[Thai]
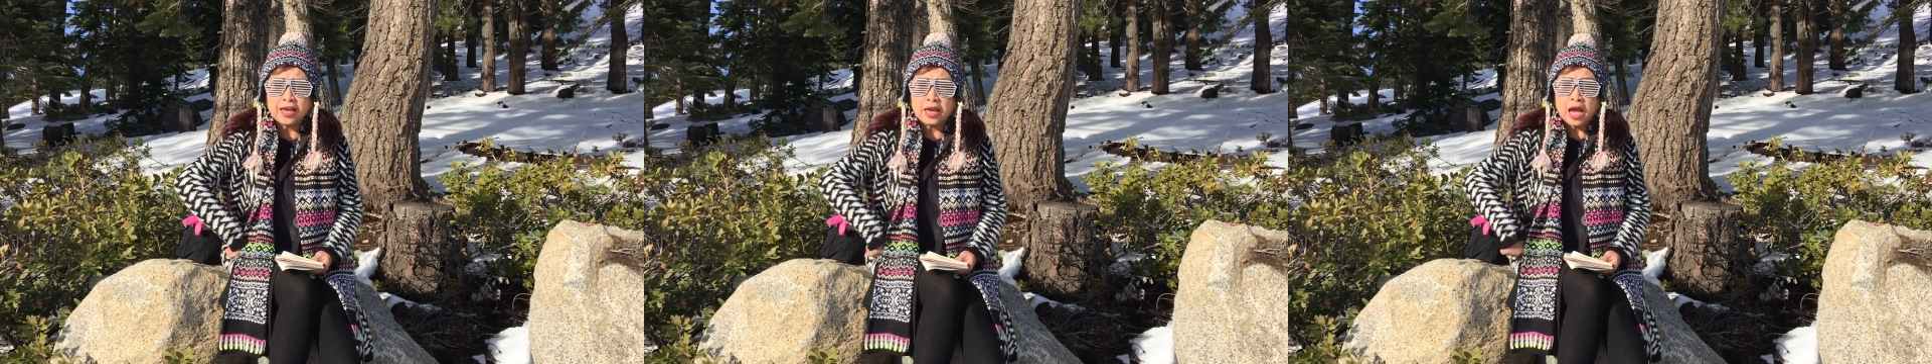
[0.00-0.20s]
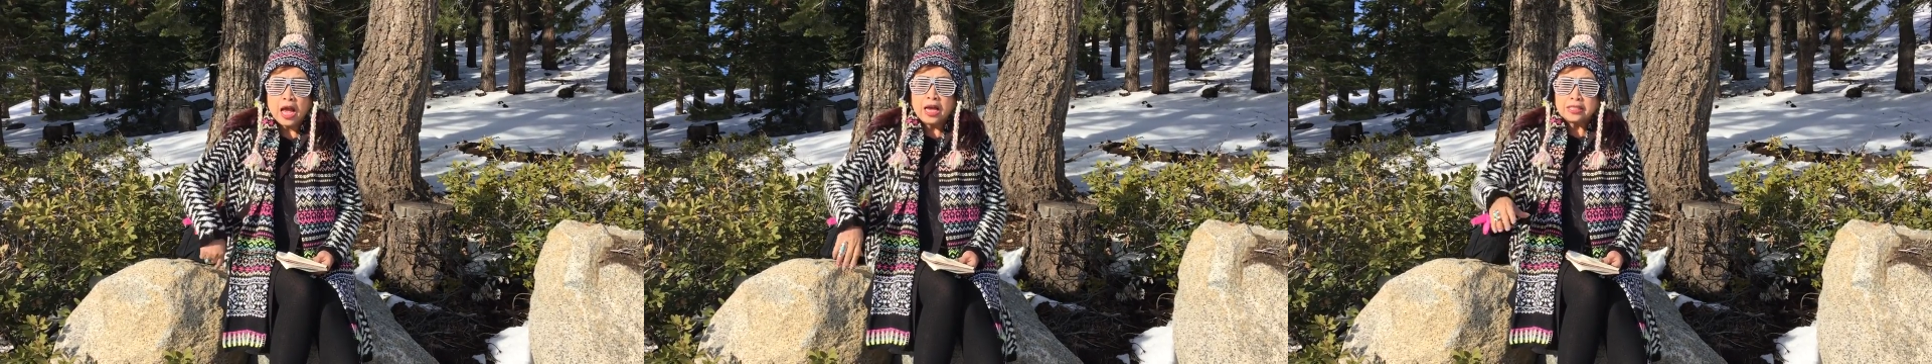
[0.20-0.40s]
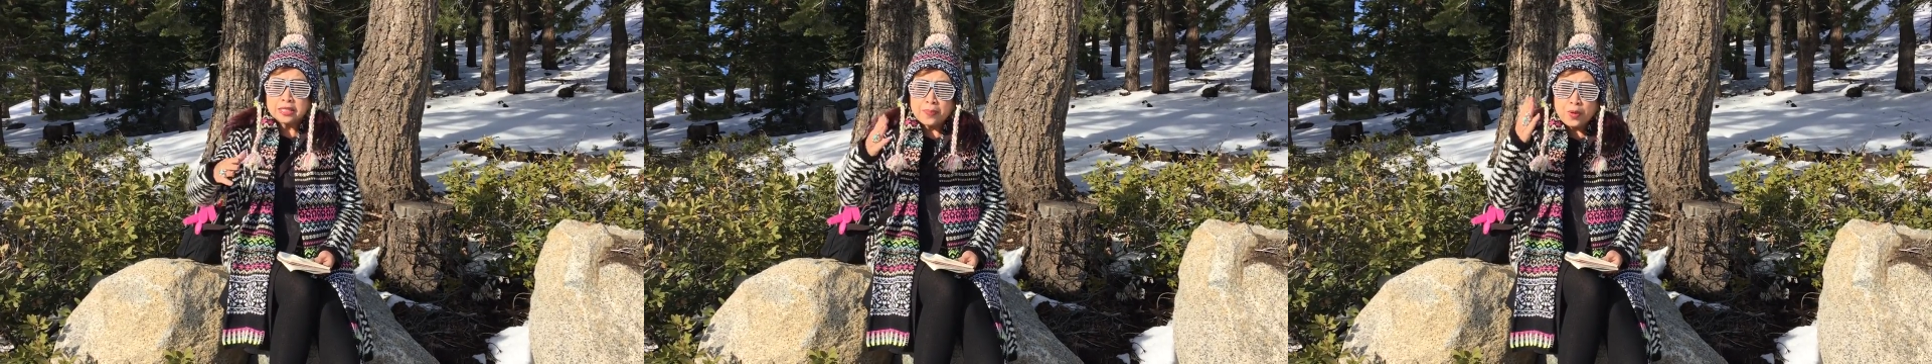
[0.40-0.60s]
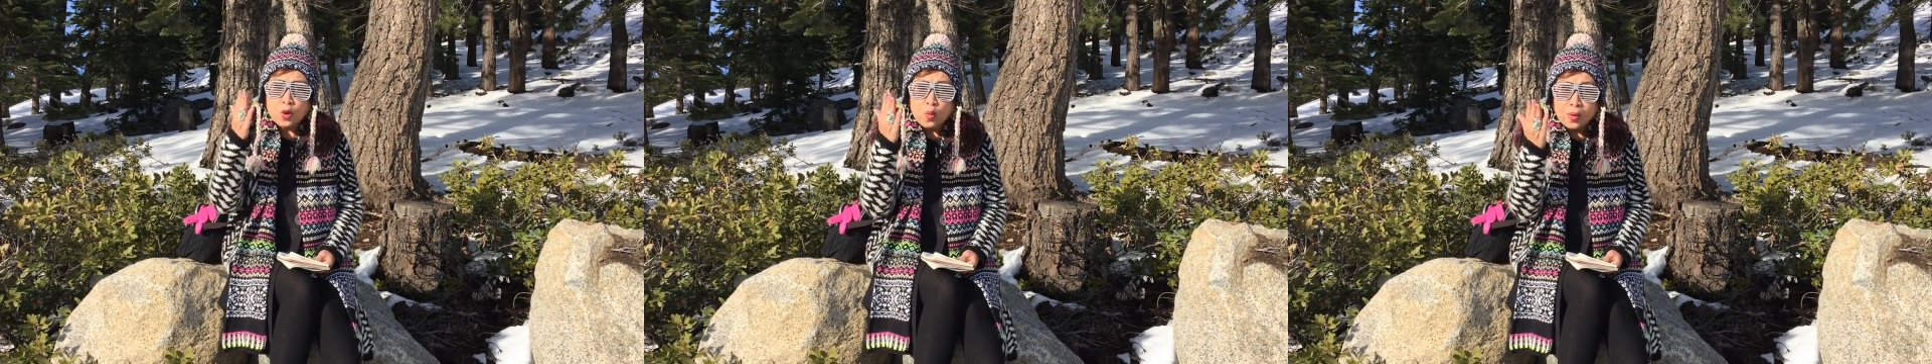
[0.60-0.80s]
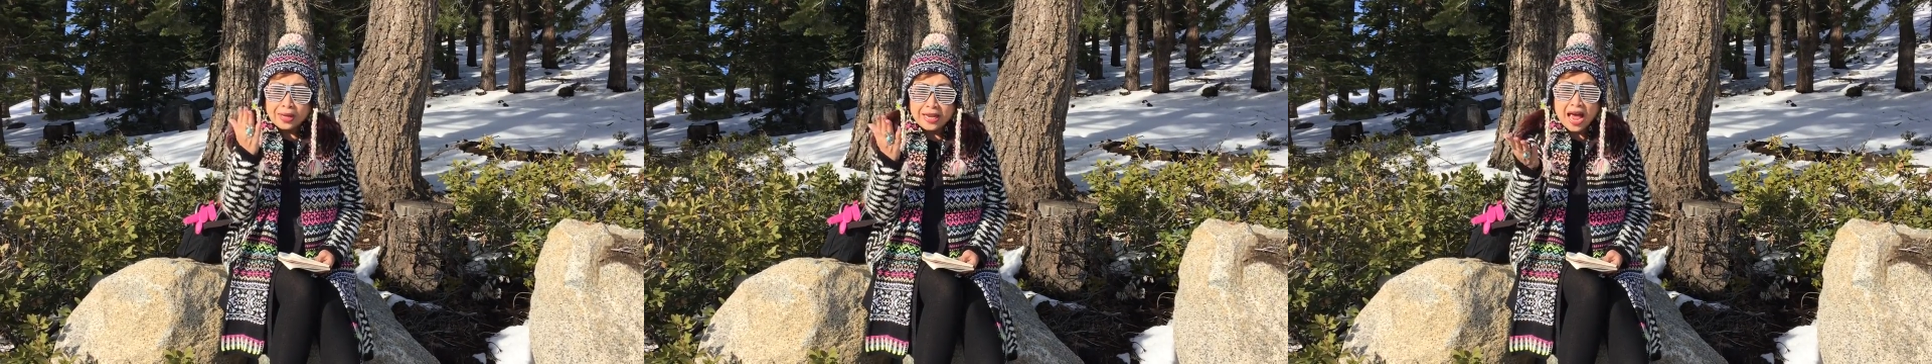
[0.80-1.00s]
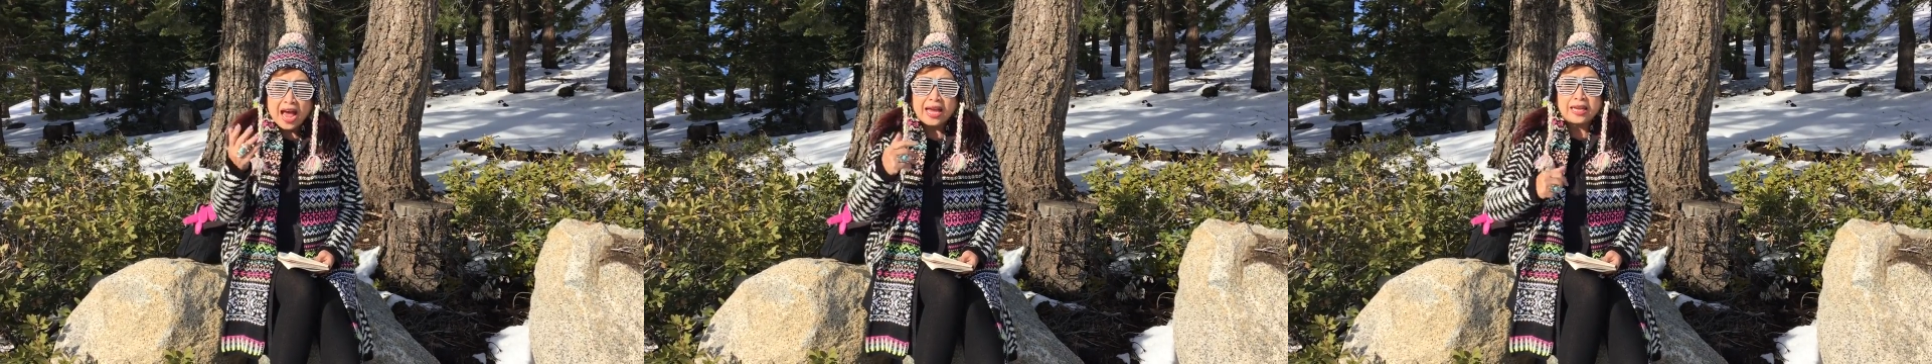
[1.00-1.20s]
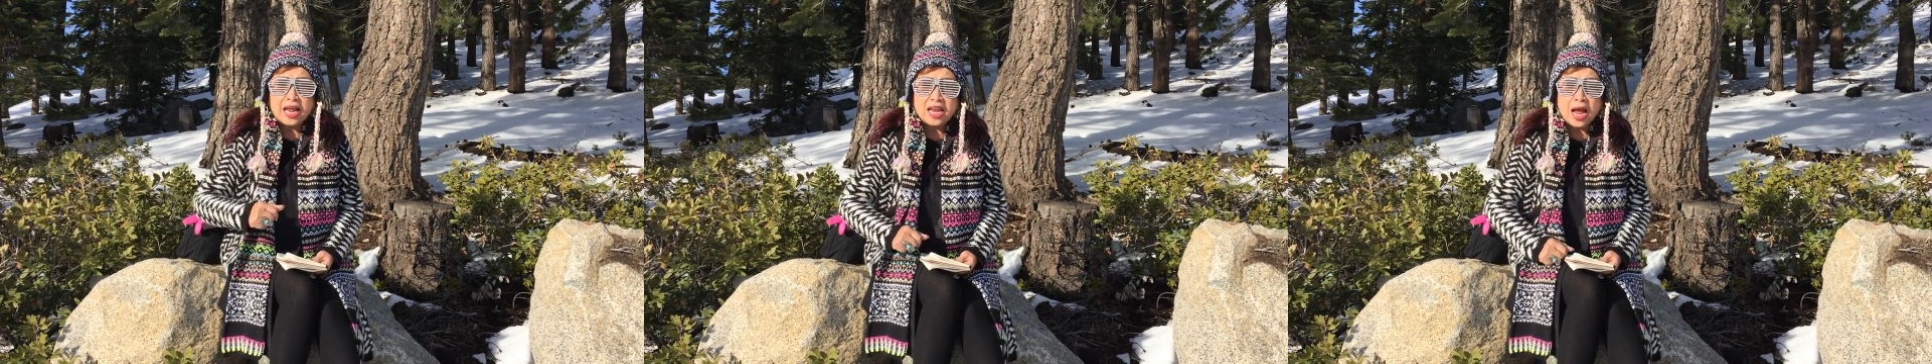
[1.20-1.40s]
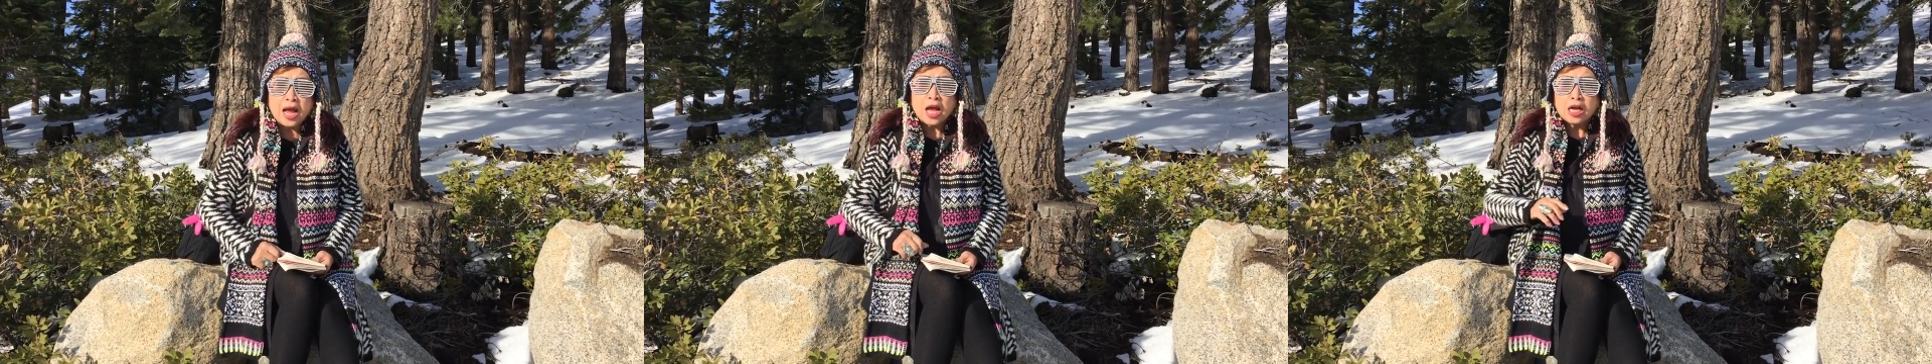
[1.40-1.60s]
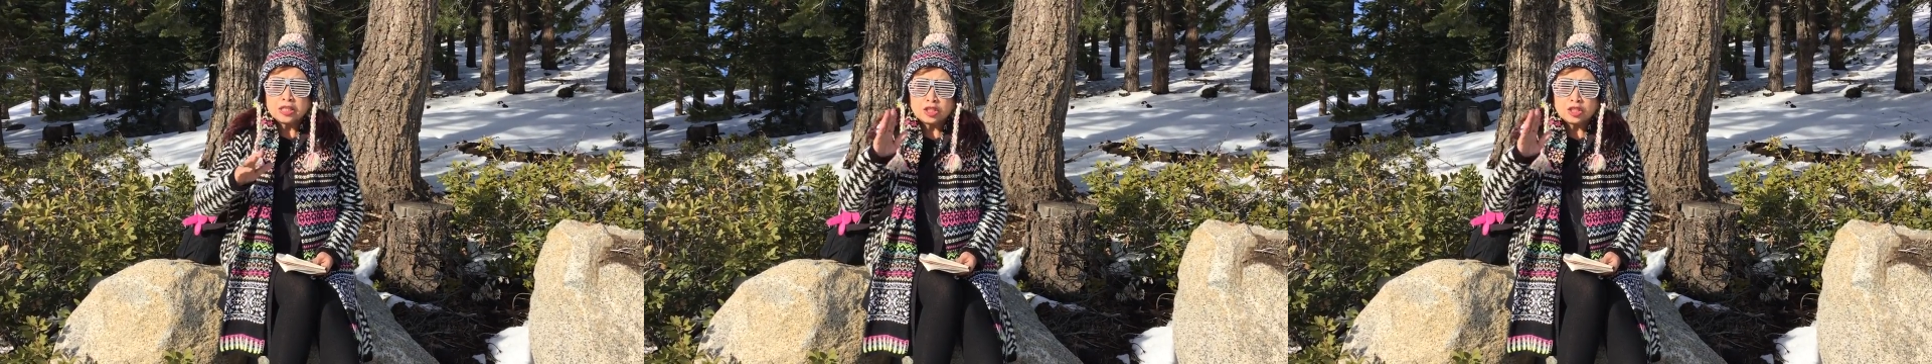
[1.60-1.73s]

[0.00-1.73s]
ยๆจะประกวดได้เนี่ยนะ